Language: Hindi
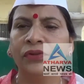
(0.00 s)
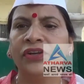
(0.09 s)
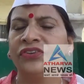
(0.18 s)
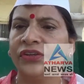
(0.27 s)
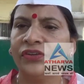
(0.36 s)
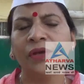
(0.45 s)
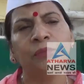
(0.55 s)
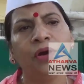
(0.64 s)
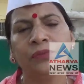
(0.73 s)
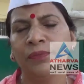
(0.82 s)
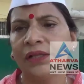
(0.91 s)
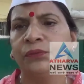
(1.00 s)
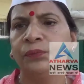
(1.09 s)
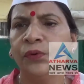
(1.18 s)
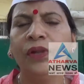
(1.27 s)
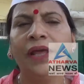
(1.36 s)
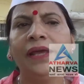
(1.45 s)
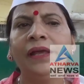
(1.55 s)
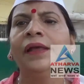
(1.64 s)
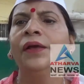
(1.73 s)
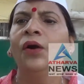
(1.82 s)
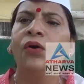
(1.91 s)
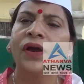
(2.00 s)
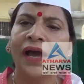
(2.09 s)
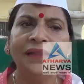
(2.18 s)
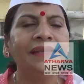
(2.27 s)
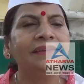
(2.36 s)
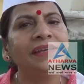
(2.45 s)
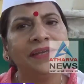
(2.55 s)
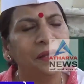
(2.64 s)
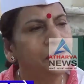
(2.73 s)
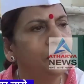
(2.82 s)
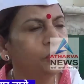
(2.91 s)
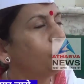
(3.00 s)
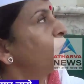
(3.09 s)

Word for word: दृष्टि से बहुत महत्वपूर्ण है और गांधी जी जो